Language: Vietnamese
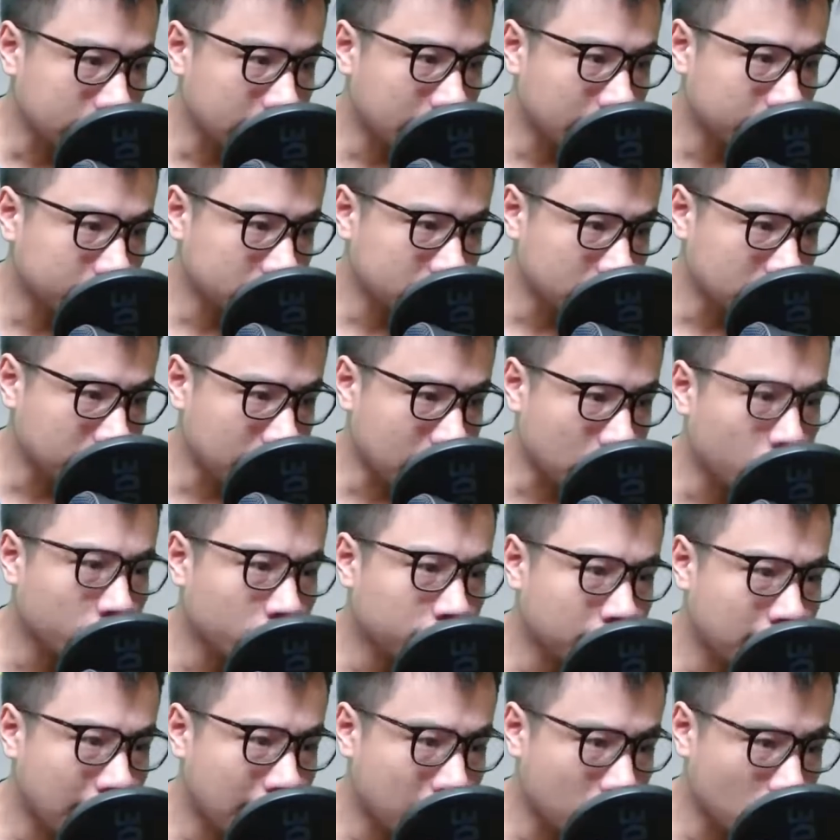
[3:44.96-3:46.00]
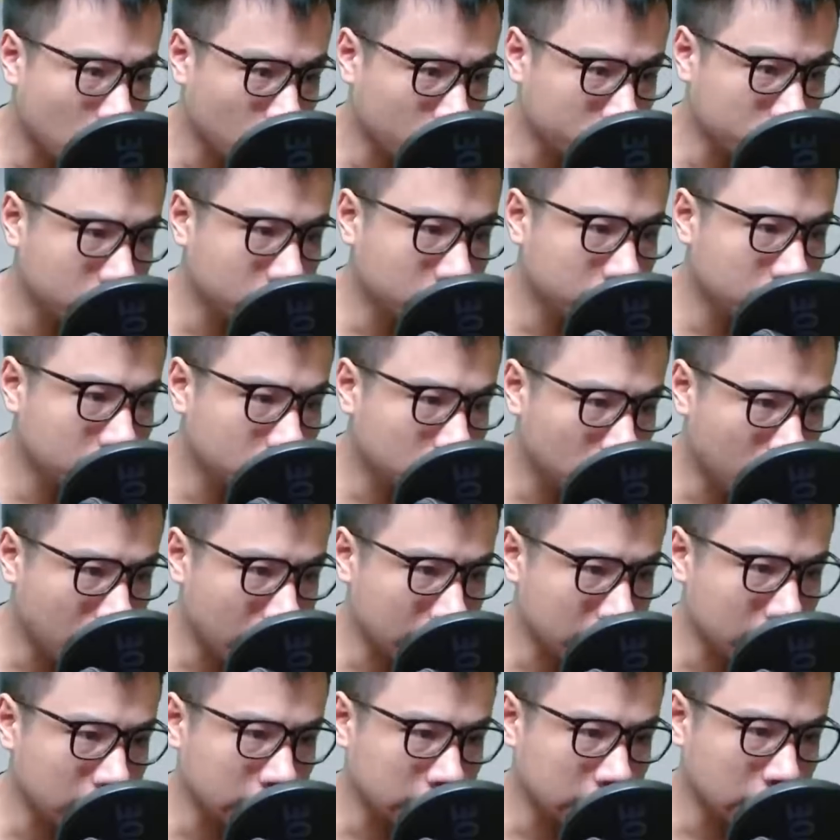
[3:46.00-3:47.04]
Nam tử mặc huyết bào ngồi trên vương
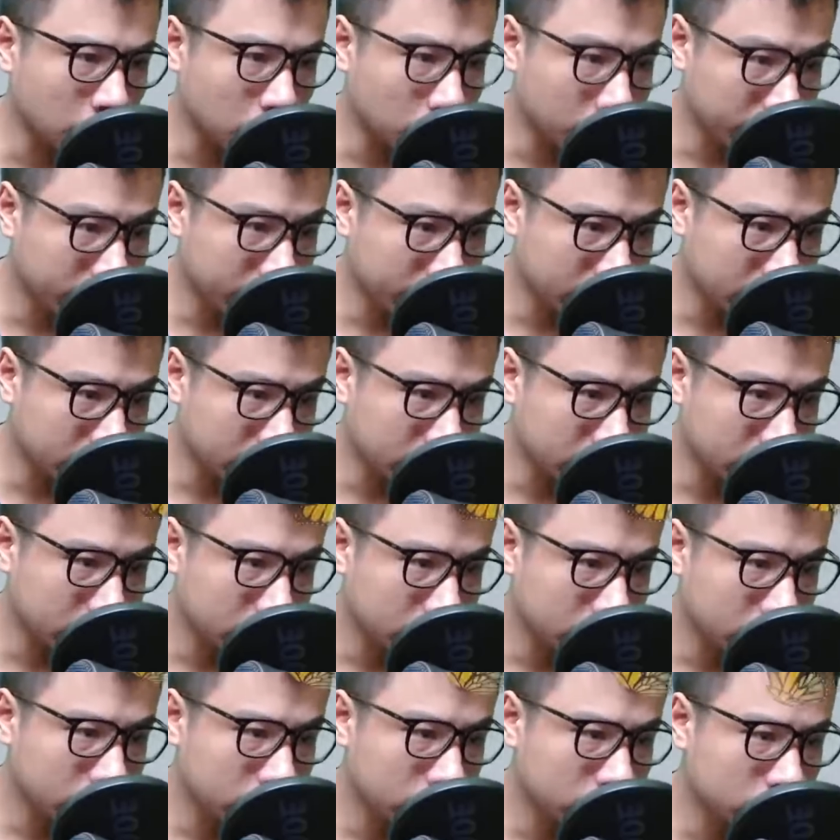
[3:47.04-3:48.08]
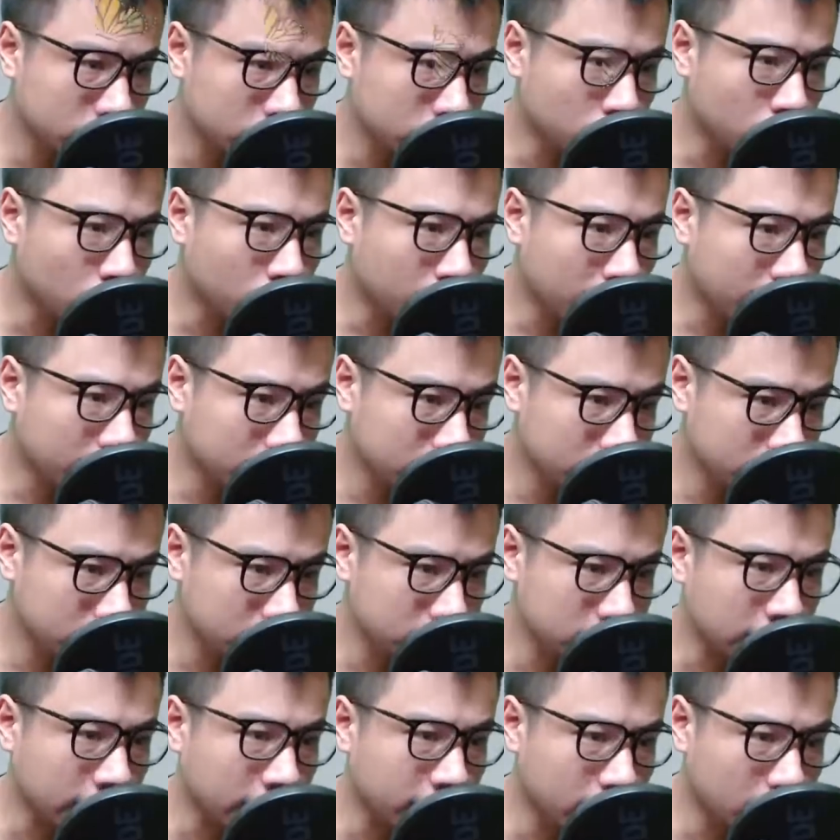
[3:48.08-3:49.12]
tọa ngẩng đầu lên, đôi mắt
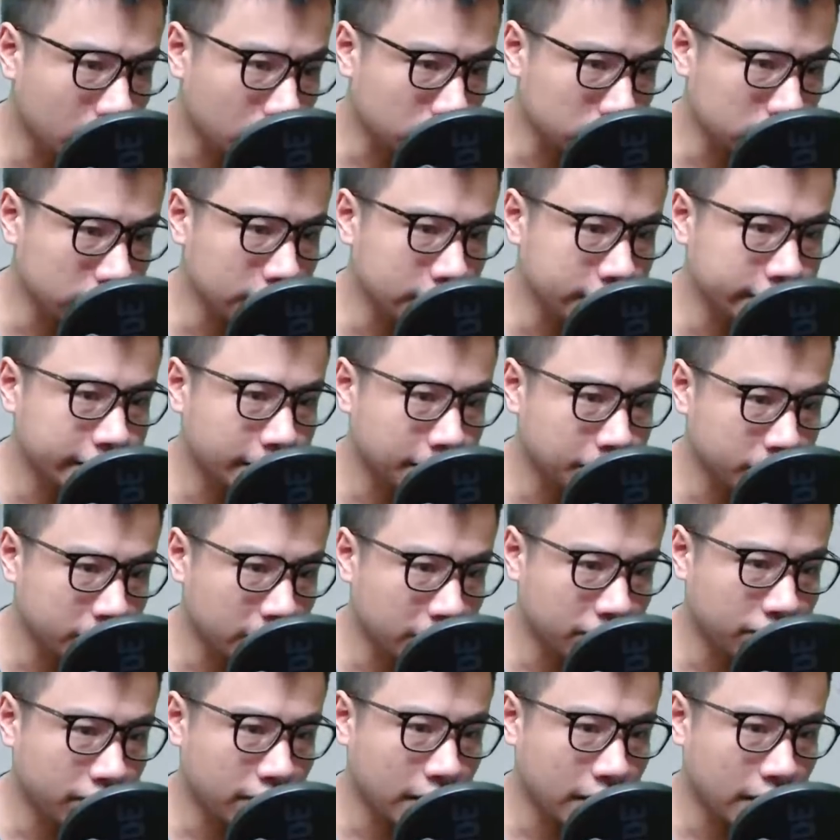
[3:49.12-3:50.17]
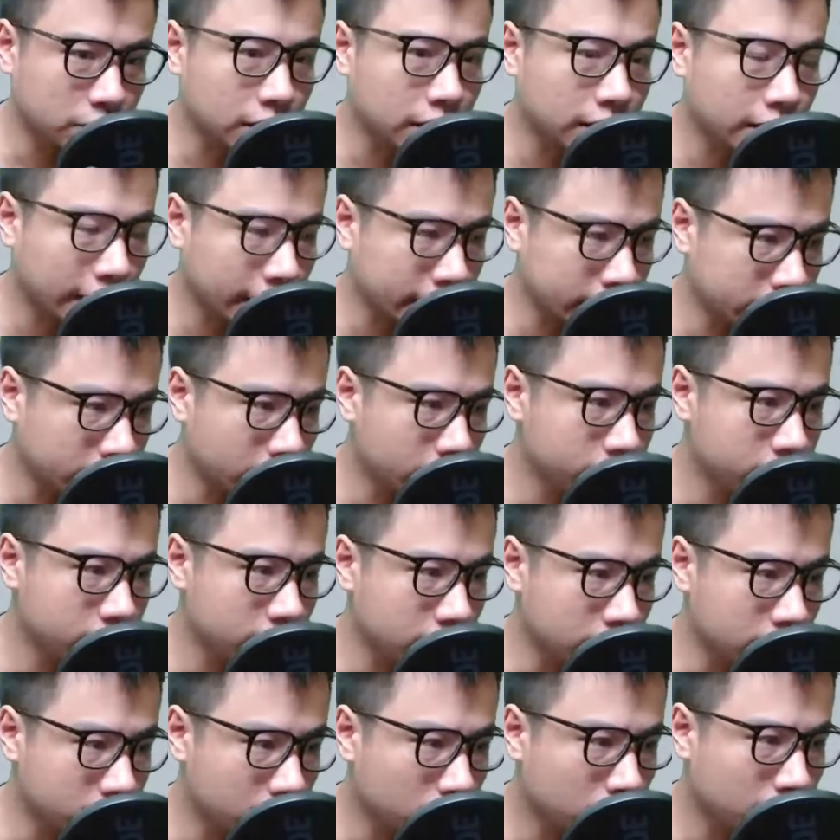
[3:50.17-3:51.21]
như rắn độc nhìn chằm chằm vào thân ảnh trên
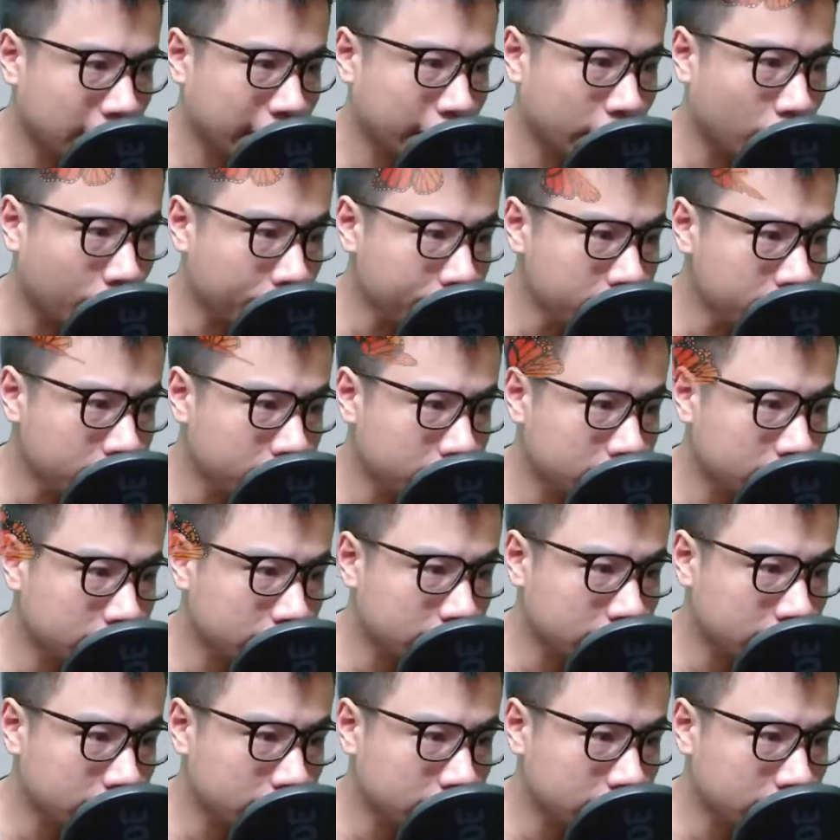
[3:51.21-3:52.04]
sườn dốc mà nói.